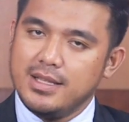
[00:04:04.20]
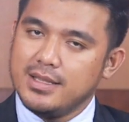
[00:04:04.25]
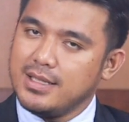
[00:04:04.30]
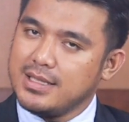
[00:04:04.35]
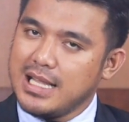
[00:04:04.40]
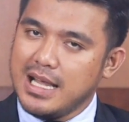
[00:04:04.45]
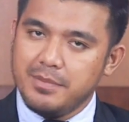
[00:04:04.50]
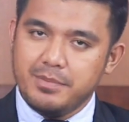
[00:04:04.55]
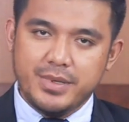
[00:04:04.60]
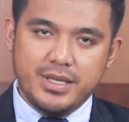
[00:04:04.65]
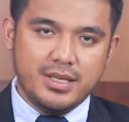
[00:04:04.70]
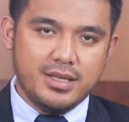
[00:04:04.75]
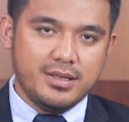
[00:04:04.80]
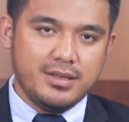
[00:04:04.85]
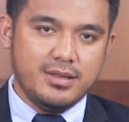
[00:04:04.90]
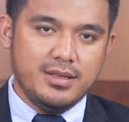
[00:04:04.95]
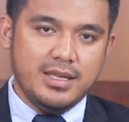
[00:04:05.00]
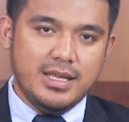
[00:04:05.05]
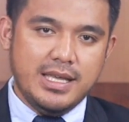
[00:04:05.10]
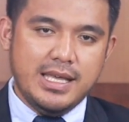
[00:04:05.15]
Tetapi
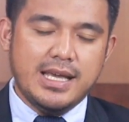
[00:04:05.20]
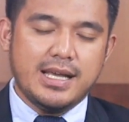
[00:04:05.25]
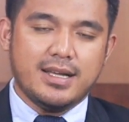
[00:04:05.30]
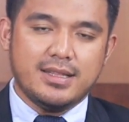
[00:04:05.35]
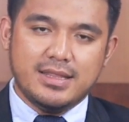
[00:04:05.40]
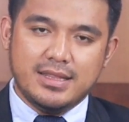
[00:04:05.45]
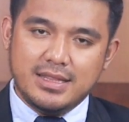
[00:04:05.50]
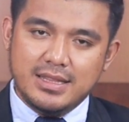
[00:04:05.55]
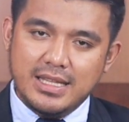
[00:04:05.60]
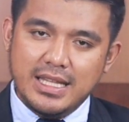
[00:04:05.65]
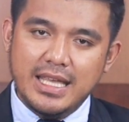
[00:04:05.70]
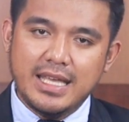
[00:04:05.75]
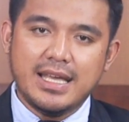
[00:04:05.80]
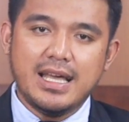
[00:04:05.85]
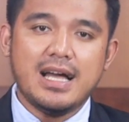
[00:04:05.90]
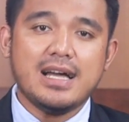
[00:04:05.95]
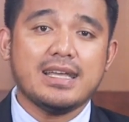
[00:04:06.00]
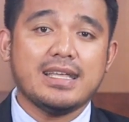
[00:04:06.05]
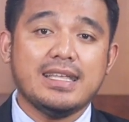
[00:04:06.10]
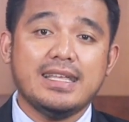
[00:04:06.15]

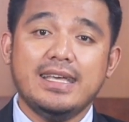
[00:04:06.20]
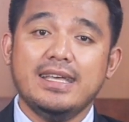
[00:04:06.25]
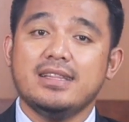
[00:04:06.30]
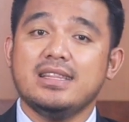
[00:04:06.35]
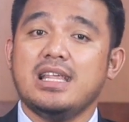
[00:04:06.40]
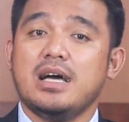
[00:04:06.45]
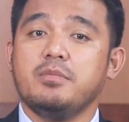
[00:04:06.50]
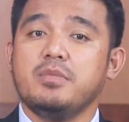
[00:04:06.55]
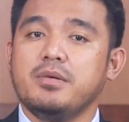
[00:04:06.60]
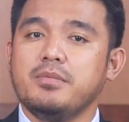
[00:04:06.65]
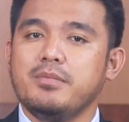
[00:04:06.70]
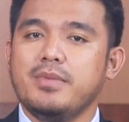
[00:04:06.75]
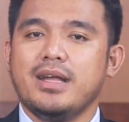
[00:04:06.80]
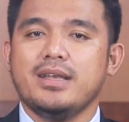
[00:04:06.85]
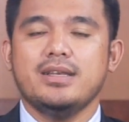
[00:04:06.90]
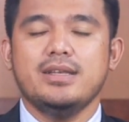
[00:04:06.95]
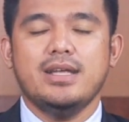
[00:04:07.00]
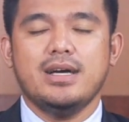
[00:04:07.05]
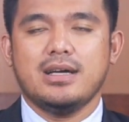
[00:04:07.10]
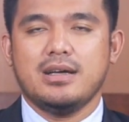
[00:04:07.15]
ketika kita
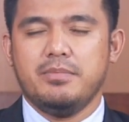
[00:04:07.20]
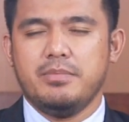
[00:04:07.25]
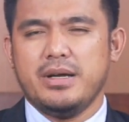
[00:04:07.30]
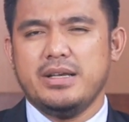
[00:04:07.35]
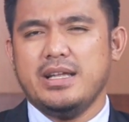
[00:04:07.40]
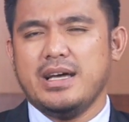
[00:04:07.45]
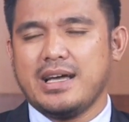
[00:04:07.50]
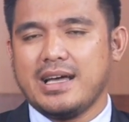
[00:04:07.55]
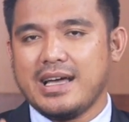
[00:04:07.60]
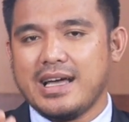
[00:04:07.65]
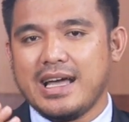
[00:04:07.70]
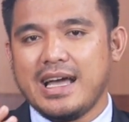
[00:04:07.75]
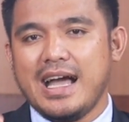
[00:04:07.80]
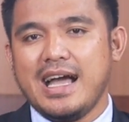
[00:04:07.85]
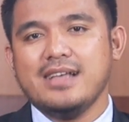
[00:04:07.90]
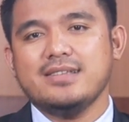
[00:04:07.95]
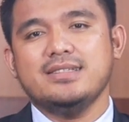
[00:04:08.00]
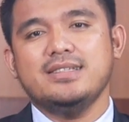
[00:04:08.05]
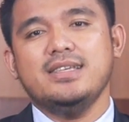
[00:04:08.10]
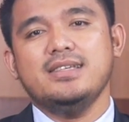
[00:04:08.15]
memandang kepada
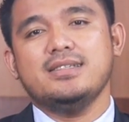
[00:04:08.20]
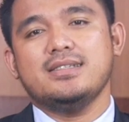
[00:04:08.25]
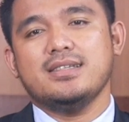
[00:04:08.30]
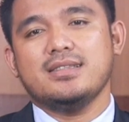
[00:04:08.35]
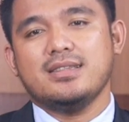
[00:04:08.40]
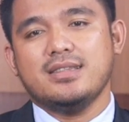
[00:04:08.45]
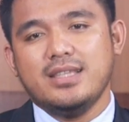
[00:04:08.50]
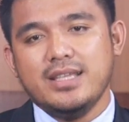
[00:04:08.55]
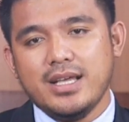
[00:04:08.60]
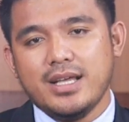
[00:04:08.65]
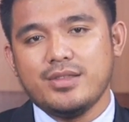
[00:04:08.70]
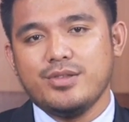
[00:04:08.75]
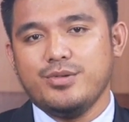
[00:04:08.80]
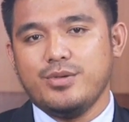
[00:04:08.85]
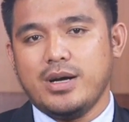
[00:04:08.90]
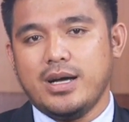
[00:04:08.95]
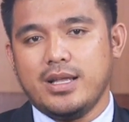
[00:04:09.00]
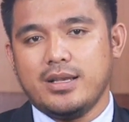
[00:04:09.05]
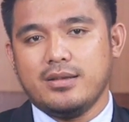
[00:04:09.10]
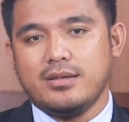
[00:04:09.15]
kasih setia
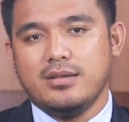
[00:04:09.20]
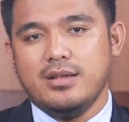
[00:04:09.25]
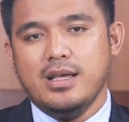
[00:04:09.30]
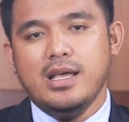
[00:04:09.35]
Tuhan